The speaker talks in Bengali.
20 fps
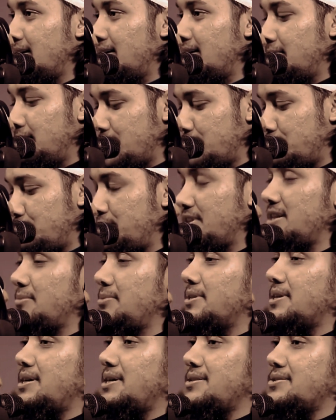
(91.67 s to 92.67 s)
আল্লাহ
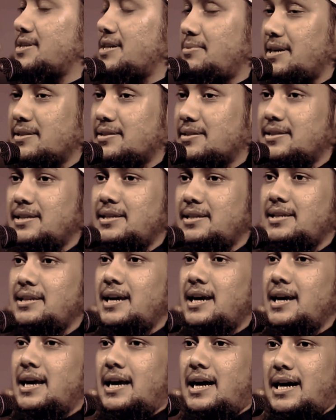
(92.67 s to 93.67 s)
পৃথিবীতে যে ব্যক্তি
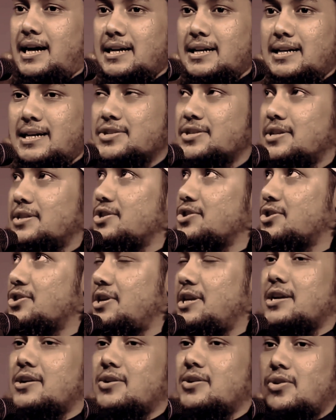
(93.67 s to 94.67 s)
আল্লাহর সাথে
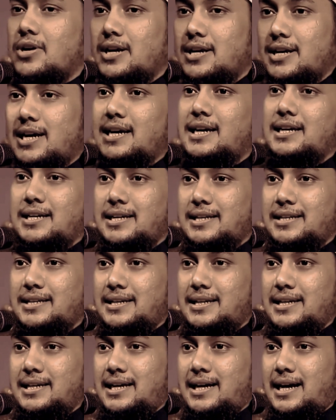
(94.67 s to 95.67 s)
শিরিক করে নাই
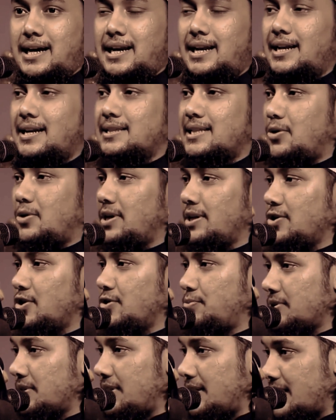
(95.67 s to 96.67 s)
আল্লাহ
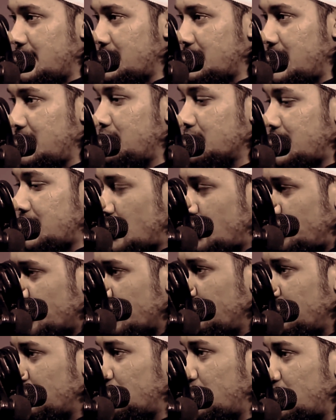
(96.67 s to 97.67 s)
তাওহিদের উপর থেকেছে এবং তার
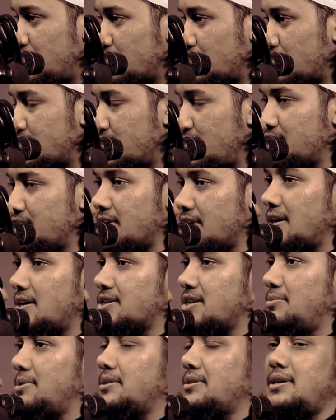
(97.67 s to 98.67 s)
উপরে মৃত্যুবরণ করেছে
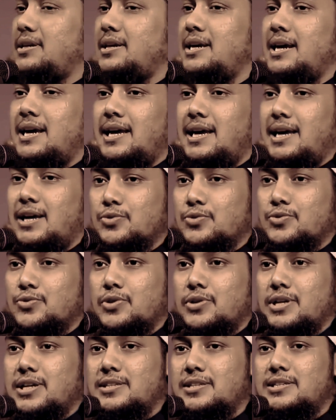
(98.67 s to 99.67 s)
ইনশাআল্লাহ সে ব্যক্তি এর
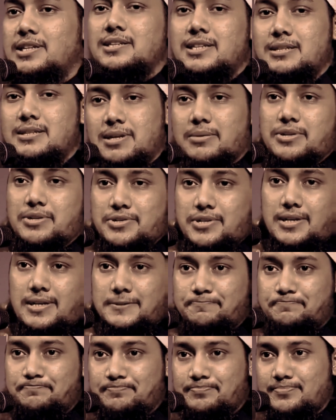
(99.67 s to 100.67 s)
উত্তর নির্দ্বিধা দিতে পারবে
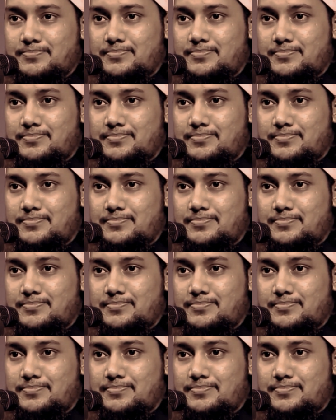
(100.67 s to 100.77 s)
ইনশাআল্লাহ